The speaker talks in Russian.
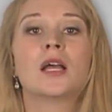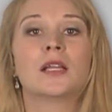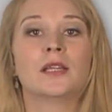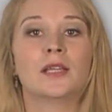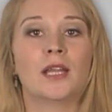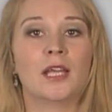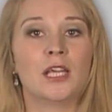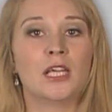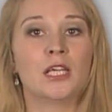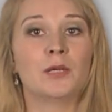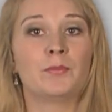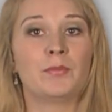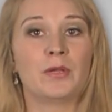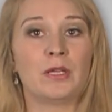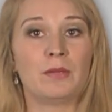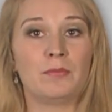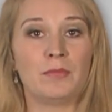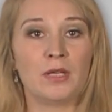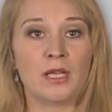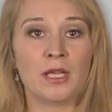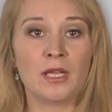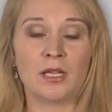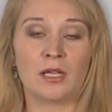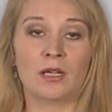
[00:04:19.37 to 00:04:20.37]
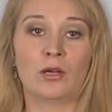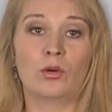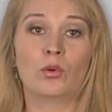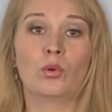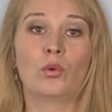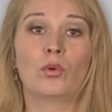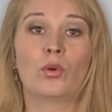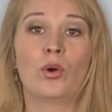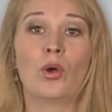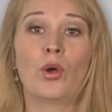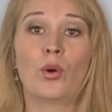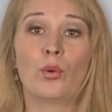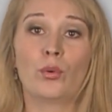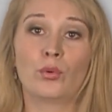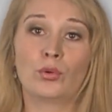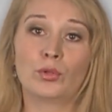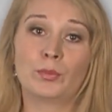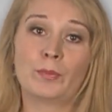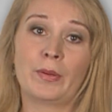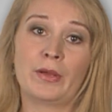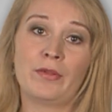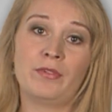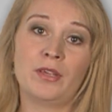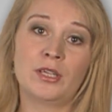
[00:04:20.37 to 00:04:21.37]
На их примере
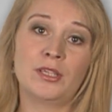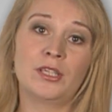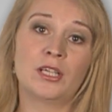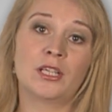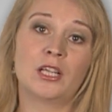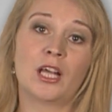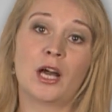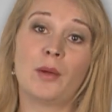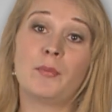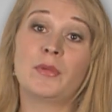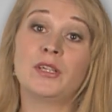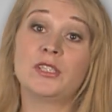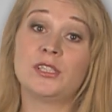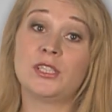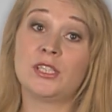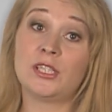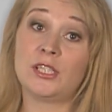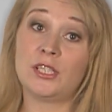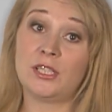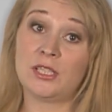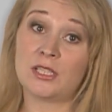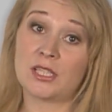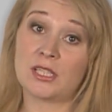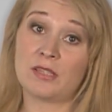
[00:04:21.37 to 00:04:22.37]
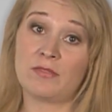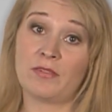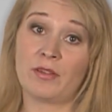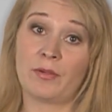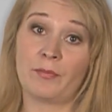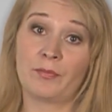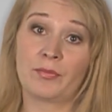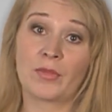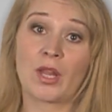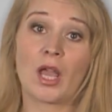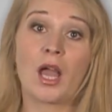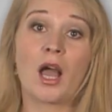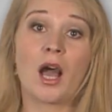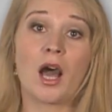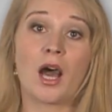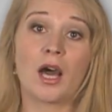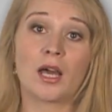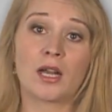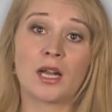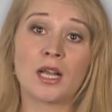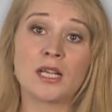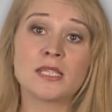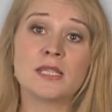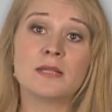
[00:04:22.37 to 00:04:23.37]
он поведал о материнстве,
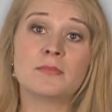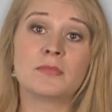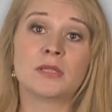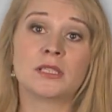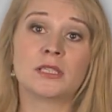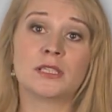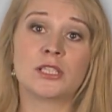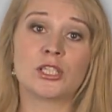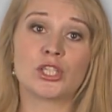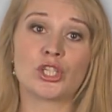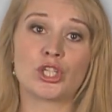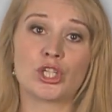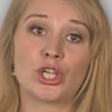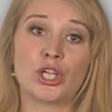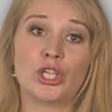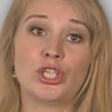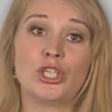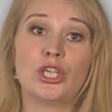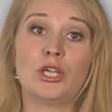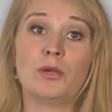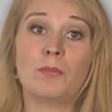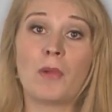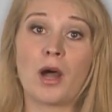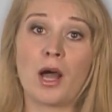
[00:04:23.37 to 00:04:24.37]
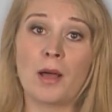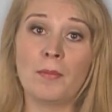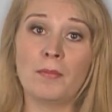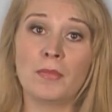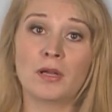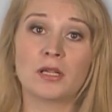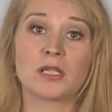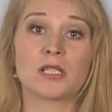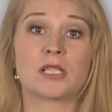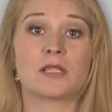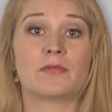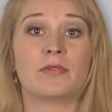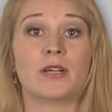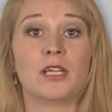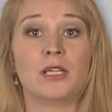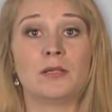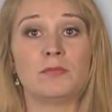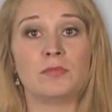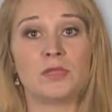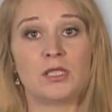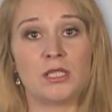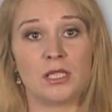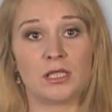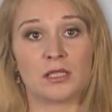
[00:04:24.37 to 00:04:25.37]
о разном отношении мам к
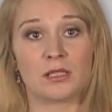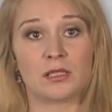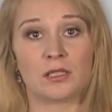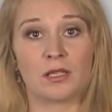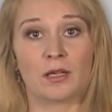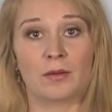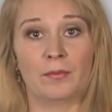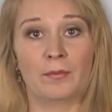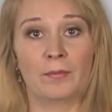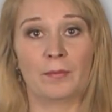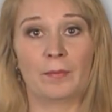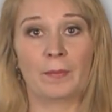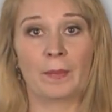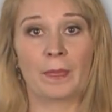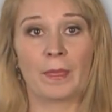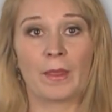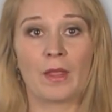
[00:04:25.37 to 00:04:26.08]
своим деткам,